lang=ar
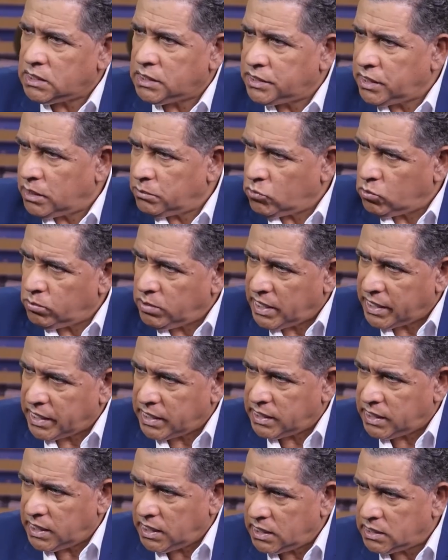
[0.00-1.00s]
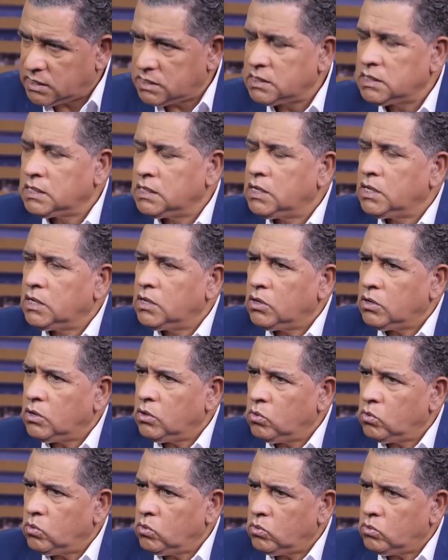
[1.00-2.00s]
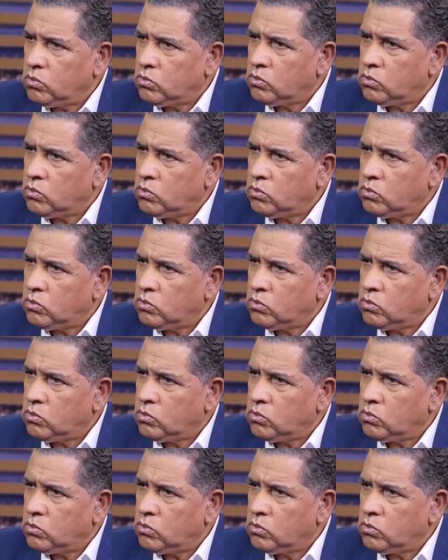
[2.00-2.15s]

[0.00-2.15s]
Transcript: احدى المباريات 1000 درهم و